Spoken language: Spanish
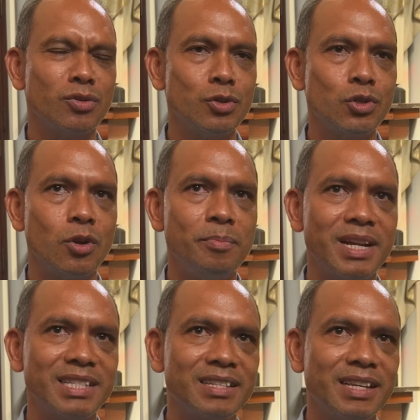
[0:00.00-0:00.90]
no solo
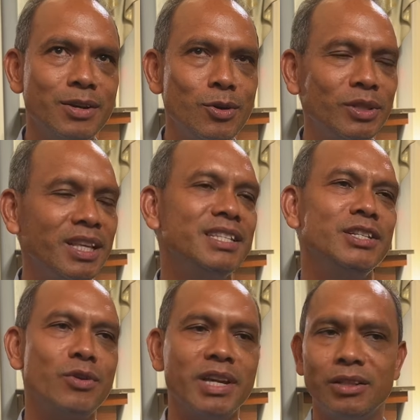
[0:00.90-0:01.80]
para sacerdotes,
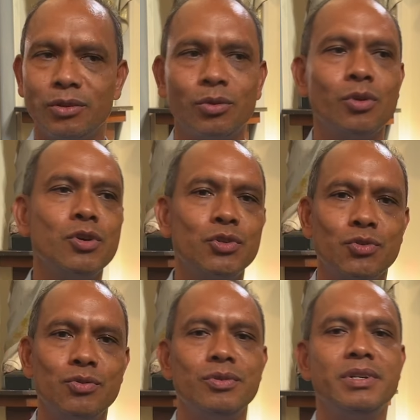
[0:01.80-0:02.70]
sino que todos
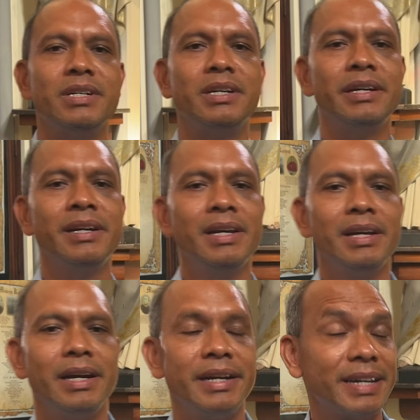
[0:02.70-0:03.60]
sus ah,
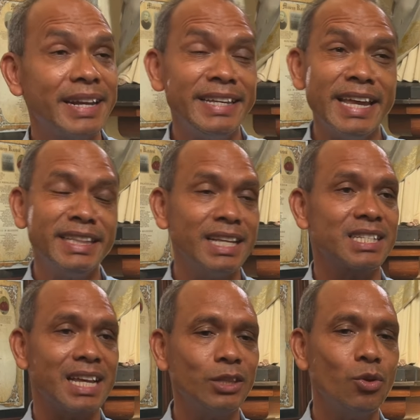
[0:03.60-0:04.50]
ah, creyentes
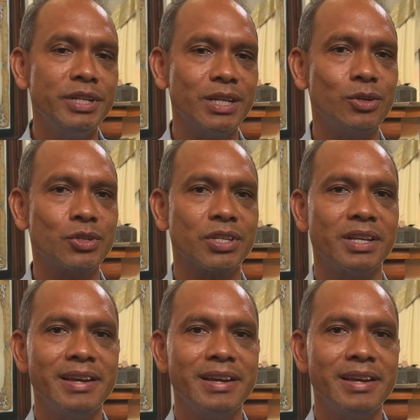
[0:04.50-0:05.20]
católicos,